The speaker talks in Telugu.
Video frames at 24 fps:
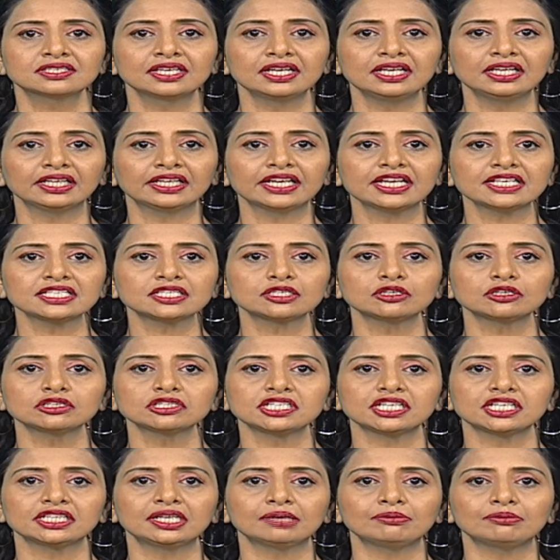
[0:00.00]
స్కిల్ కేసులో
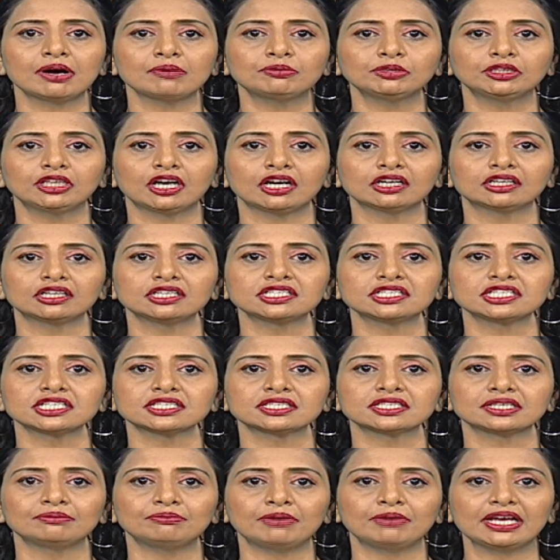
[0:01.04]
చంద్రబాబు దాఖలు
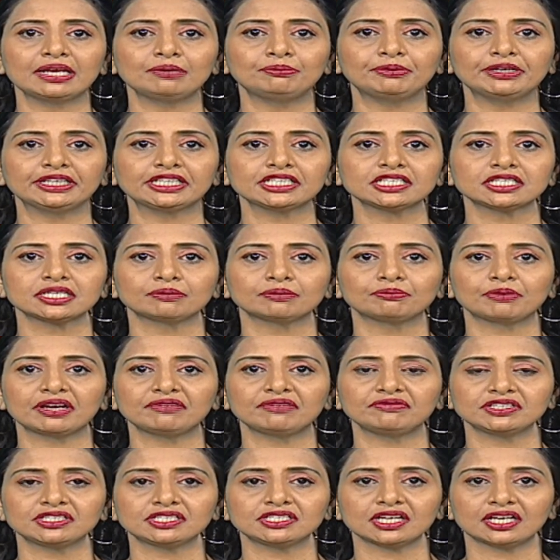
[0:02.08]
చేసిన బెయిల్
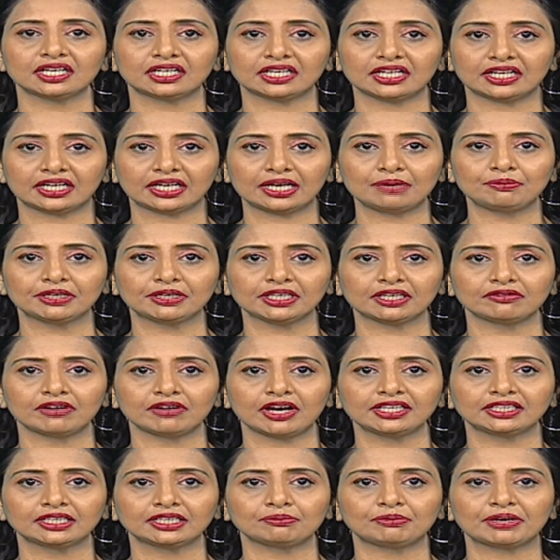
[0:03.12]
పిటిషన్పై విచారణ రేపటికి
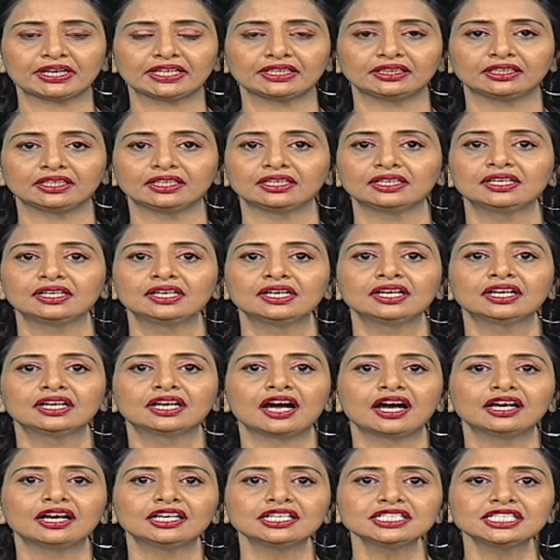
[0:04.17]
వాయిదా పడింది
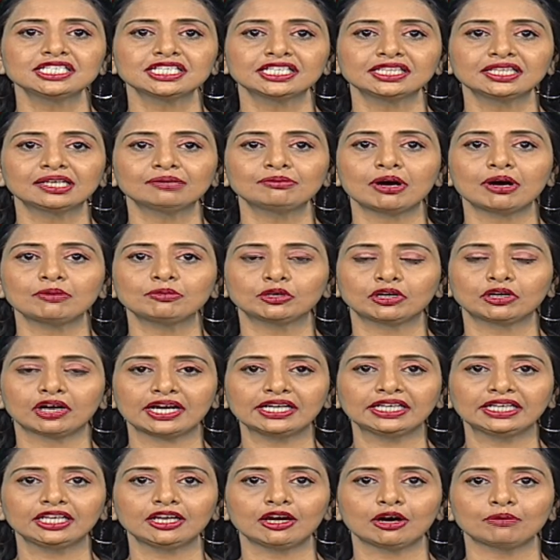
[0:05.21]
కాగా చంద్రబాబు
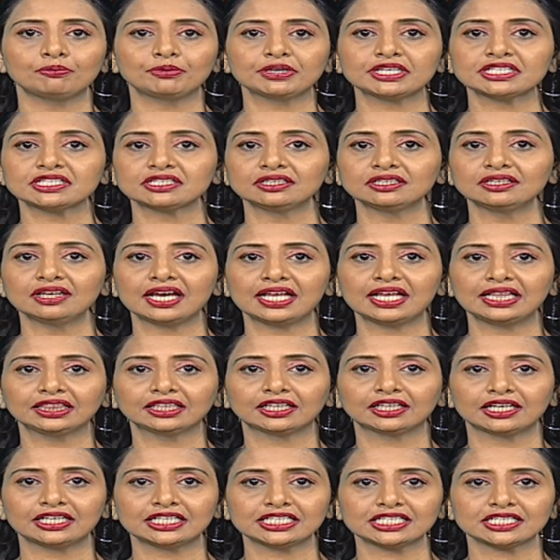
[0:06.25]
కంటి ఆపరేషన్
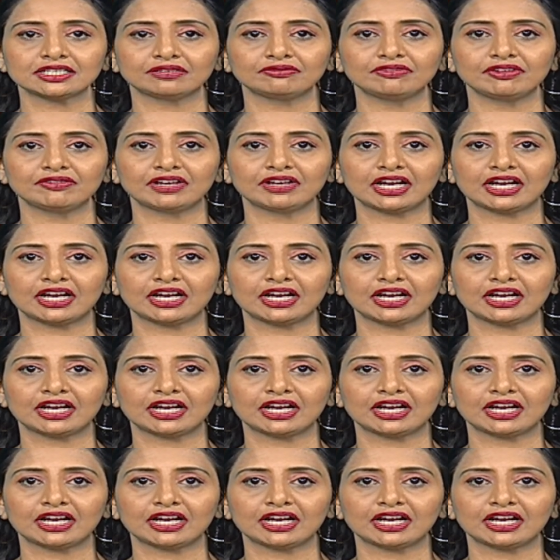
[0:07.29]
హెల్త్ కండిషన్